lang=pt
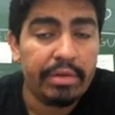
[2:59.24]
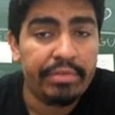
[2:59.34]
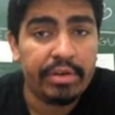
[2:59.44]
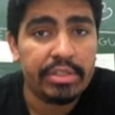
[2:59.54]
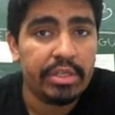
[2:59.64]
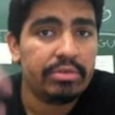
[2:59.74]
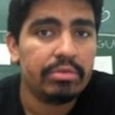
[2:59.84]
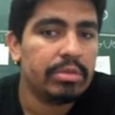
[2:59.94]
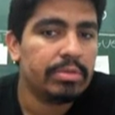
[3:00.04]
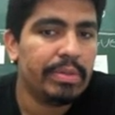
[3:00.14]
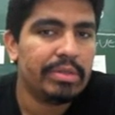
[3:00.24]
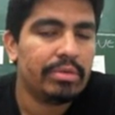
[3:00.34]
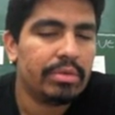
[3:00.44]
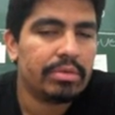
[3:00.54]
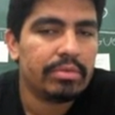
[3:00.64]
me afastei de algumas
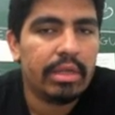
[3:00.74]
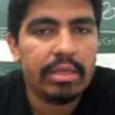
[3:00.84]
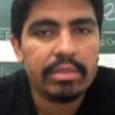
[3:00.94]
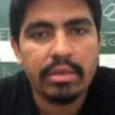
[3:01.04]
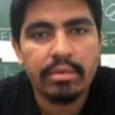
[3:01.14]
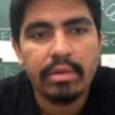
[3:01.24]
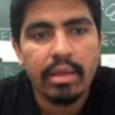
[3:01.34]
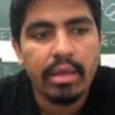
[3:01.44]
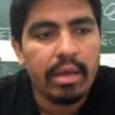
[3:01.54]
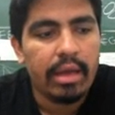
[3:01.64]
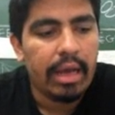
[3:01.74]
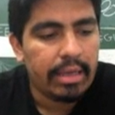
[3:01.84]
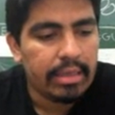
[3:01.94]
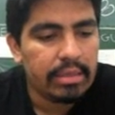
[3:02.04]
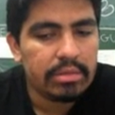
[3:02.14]
pessoas com relação
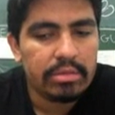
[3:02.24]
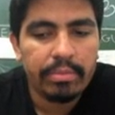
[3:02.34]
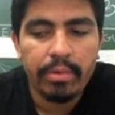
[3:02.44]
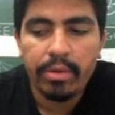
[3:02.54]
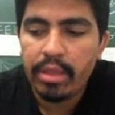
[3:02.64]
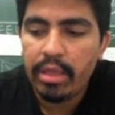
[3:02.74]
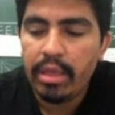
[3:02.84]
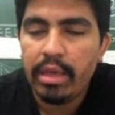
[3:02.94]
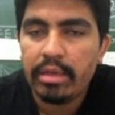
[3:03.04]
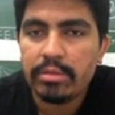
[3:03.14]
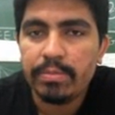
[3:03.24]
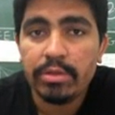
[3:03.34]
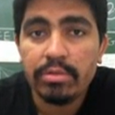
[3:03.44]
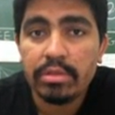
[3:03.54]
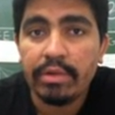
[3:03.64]
a isso, porque essas
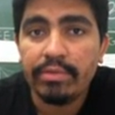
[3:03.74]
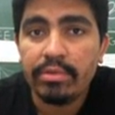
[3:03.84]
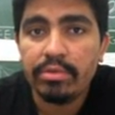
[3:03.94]
pessoas estavam